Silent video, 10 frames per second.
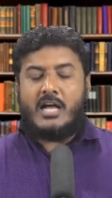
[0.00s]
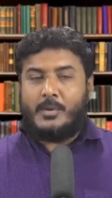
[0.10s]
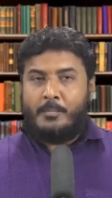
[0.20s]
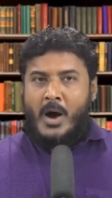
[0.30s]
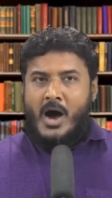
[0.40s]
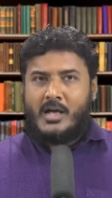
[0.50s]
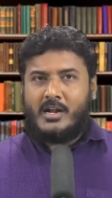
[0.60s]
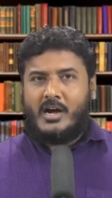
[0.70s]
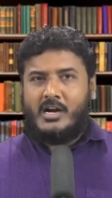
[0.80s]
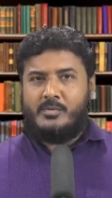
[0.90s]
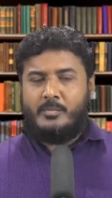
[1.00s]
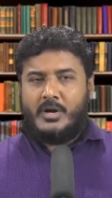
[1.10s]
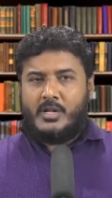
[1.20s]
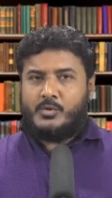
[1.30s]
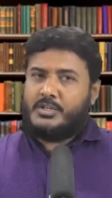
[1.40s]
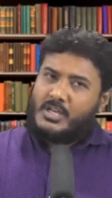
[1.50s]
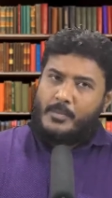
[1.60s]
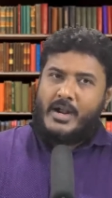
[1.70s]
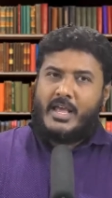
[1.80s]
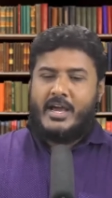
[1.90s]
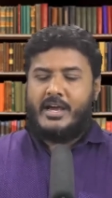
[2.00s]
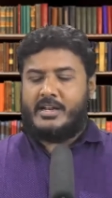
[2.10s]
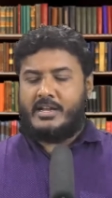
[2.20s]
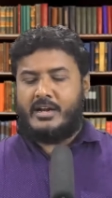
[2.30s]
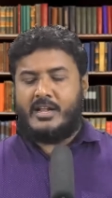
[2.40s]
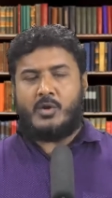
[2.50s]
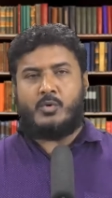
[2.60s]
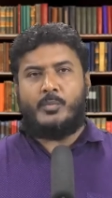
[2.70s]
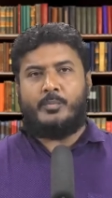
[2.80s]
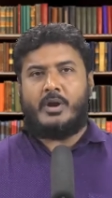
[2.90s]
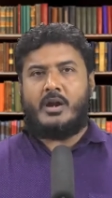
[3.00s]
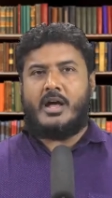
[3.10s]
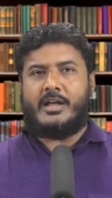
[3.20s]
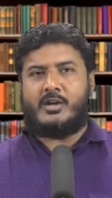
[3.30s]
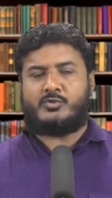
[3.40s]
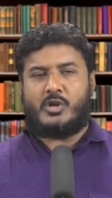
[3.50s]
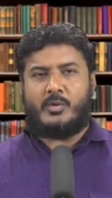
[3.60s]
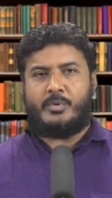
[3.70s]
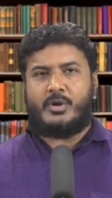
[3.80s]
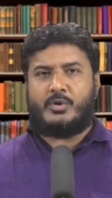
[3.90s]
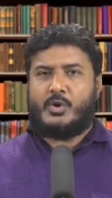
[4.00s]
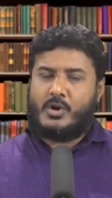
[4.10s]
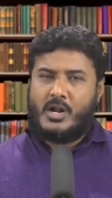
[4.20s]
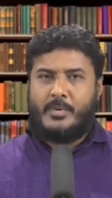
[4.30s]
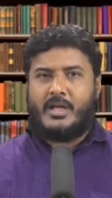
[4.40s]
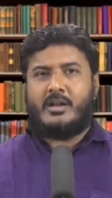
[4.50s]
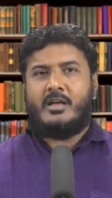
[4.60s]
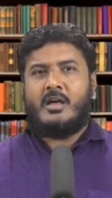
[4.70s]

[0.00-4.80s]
அந்த பாராளுமன்றத்துடன் சபாநாயகராக இருக்கின்றார் ஓம் பிர்லா என்று சொல்லப்படக்கூடிய ஒரு நபர்